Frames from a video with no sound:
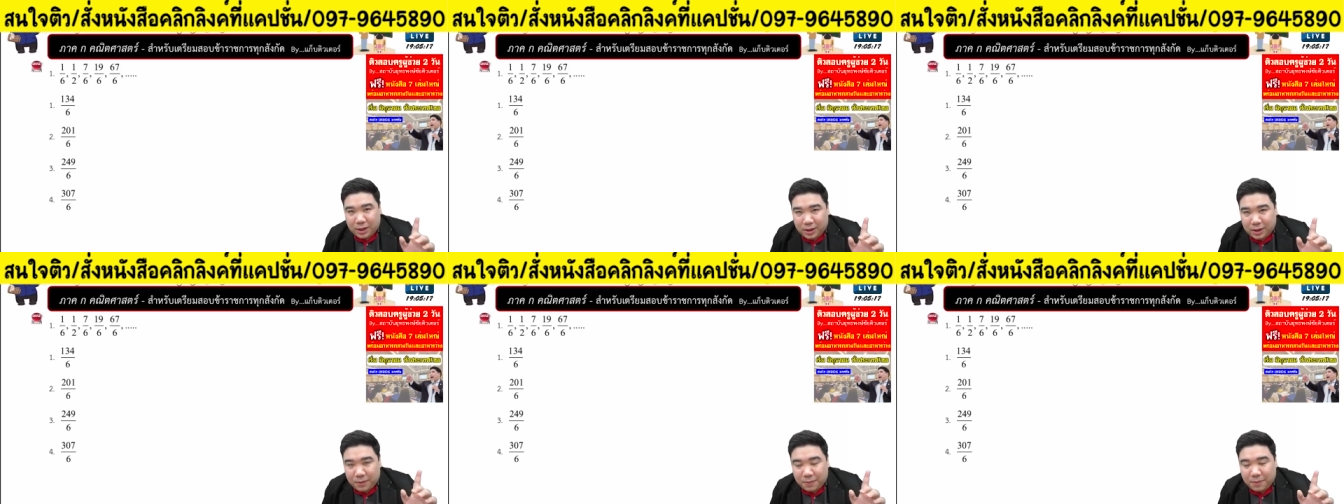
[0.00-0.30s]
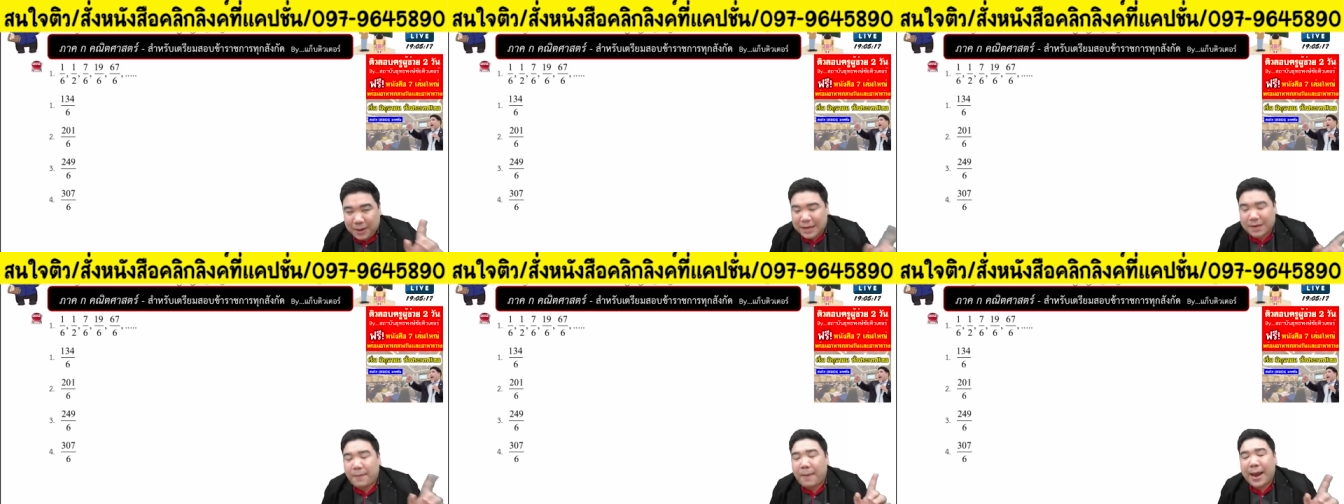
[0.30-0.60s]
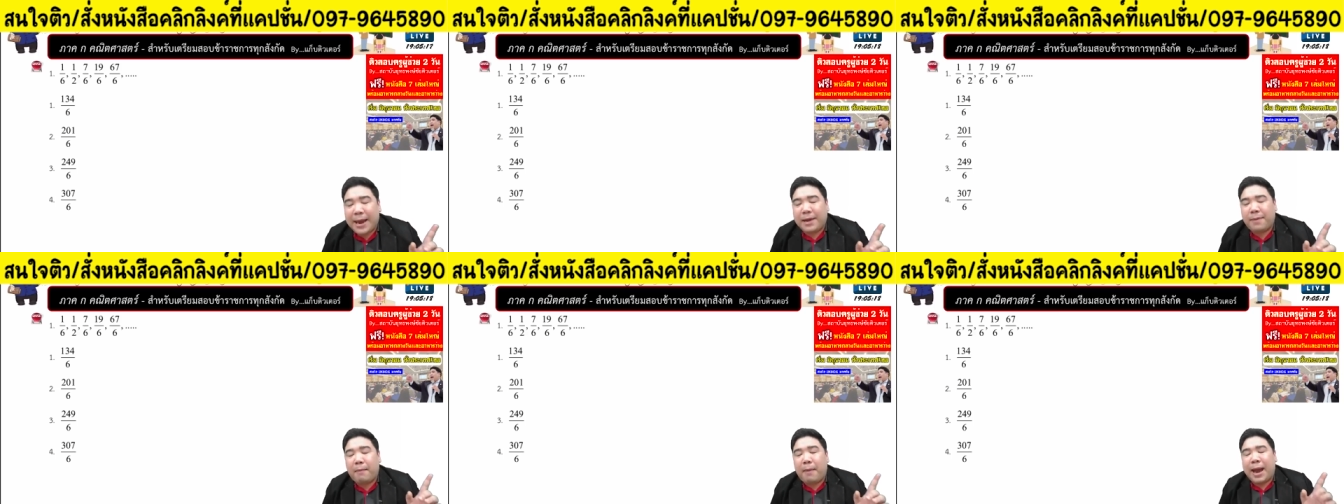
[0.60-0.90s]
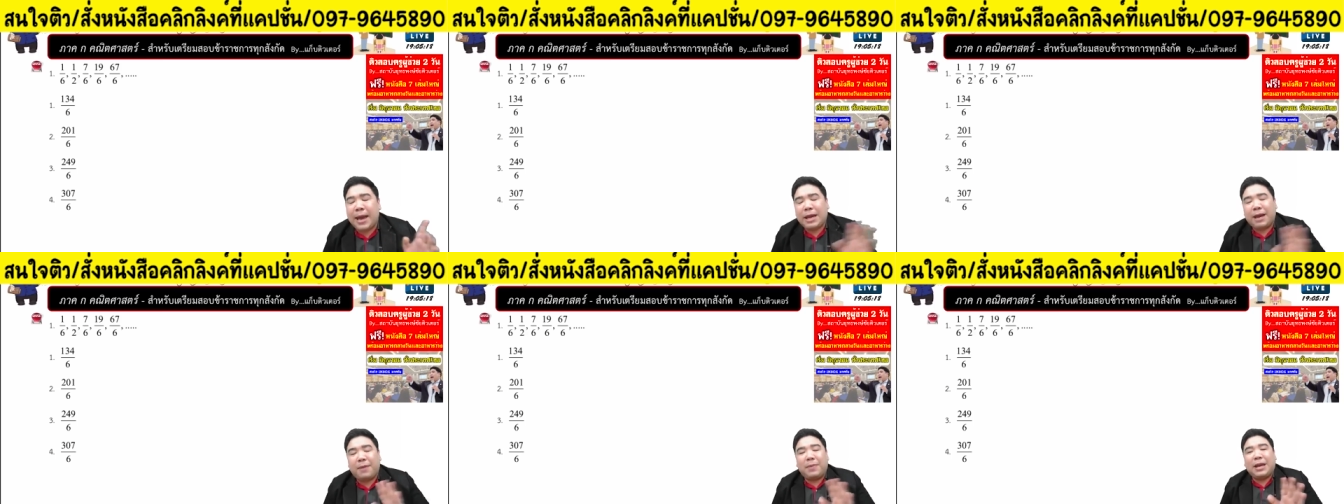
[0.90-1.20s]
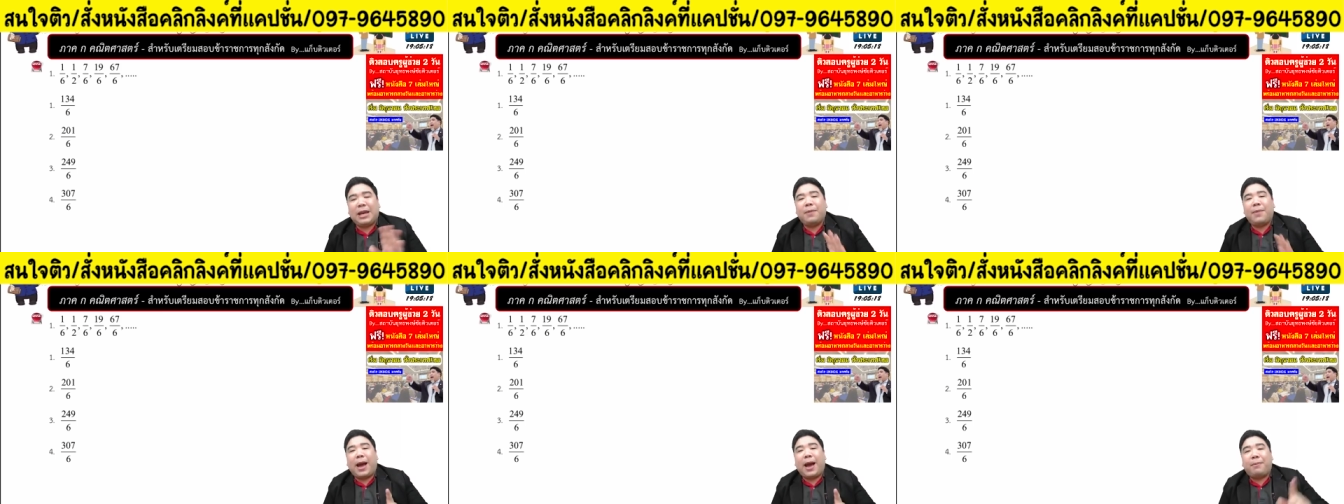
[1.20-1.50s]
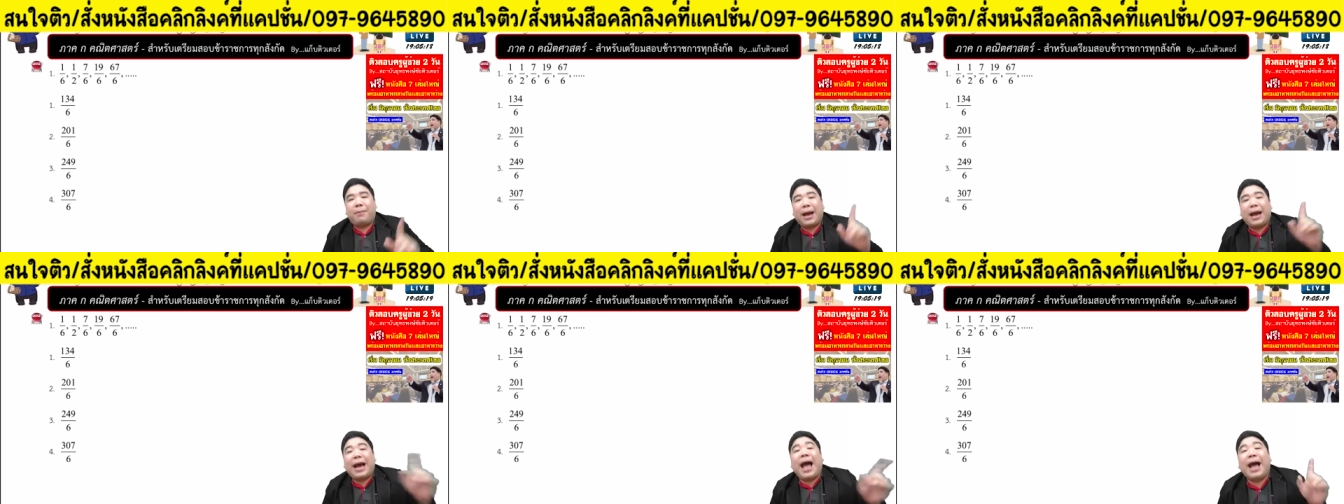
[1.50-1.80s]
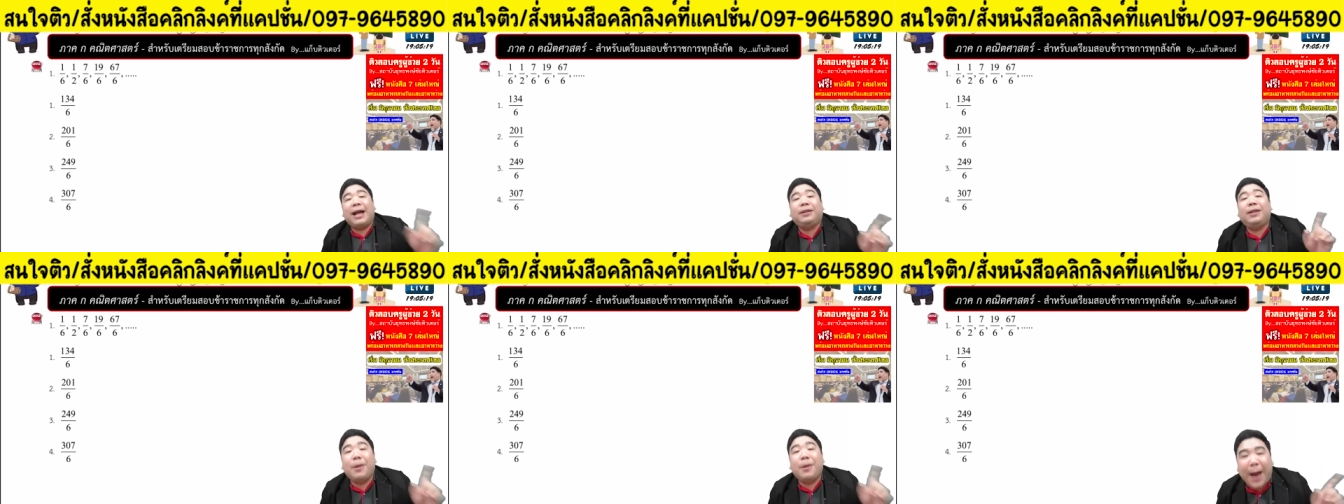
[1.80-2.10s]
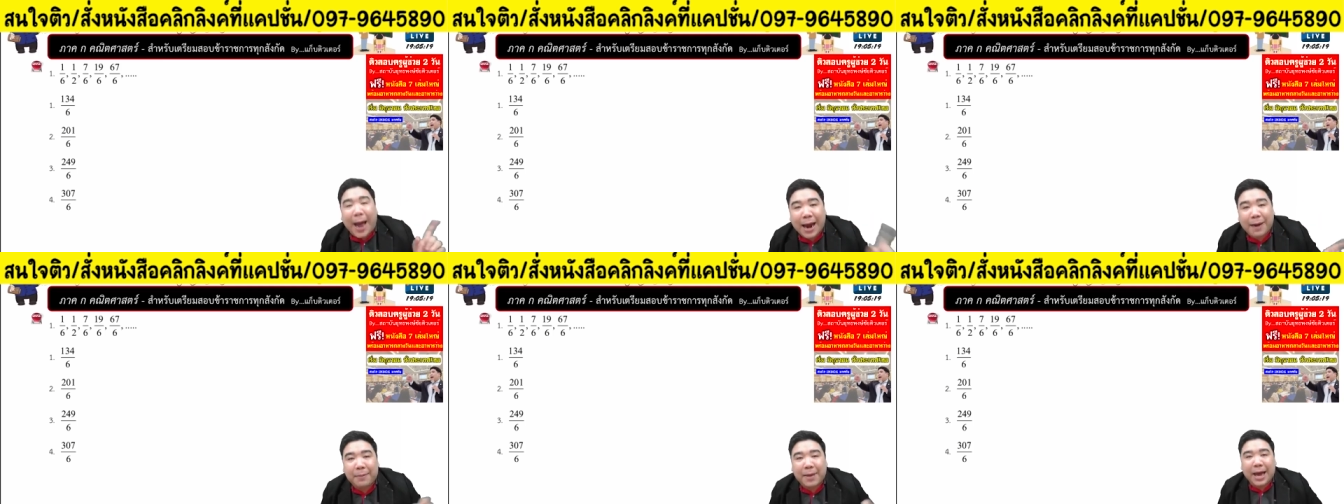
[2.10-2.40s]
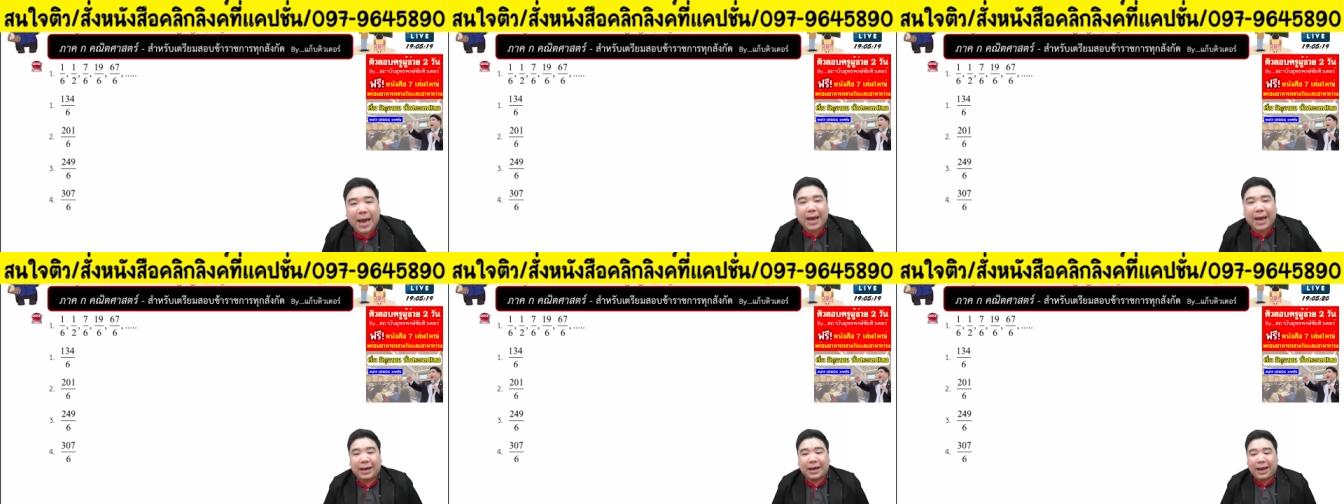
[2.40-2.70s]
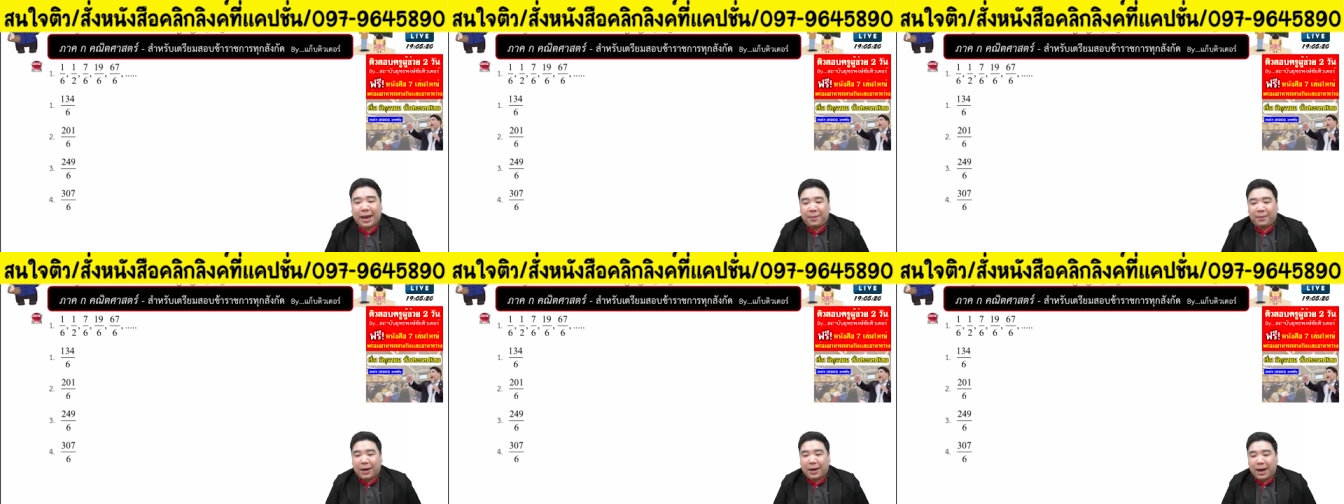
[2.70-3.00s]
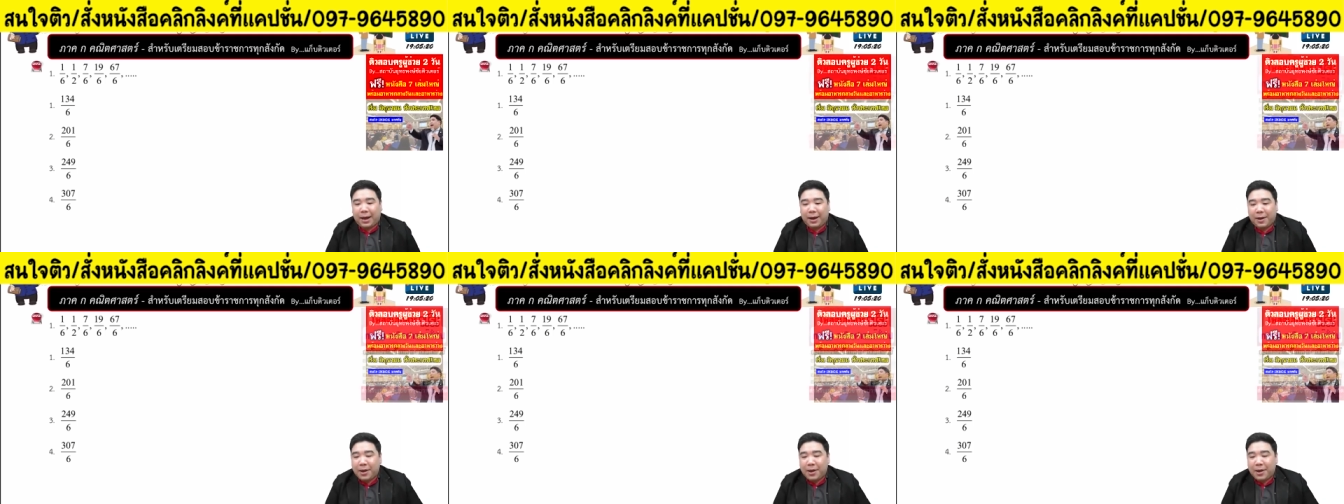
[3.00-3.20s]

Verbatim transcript: ไม่ไม่ไม่ใช่ปีที่ผ่านมาครั้งที่ผ่านมานะครับนะ